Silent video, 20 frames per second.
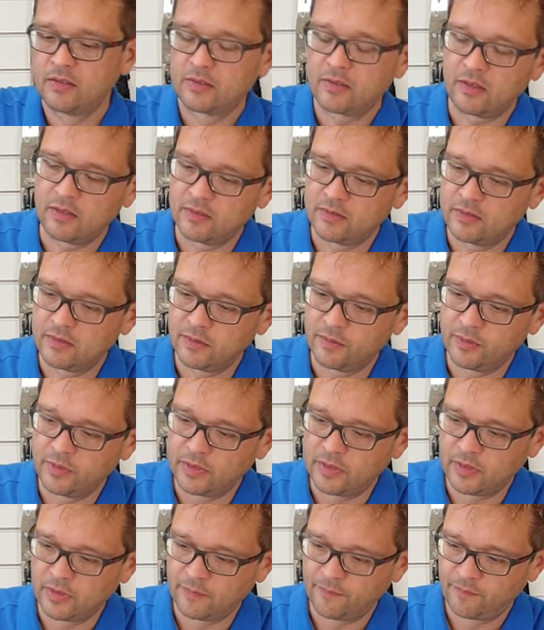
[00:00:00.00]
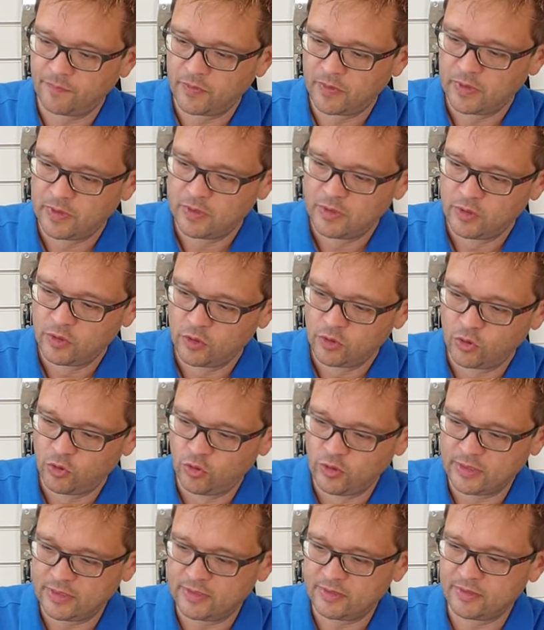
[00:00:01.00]
das Ganze wieder
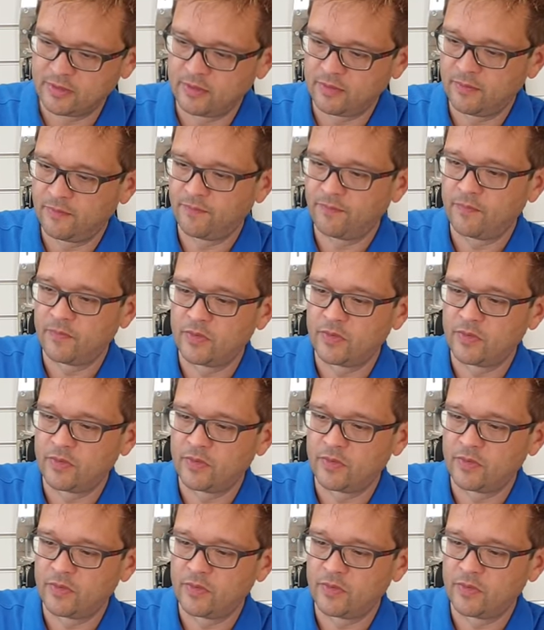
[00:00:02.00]
kürzen.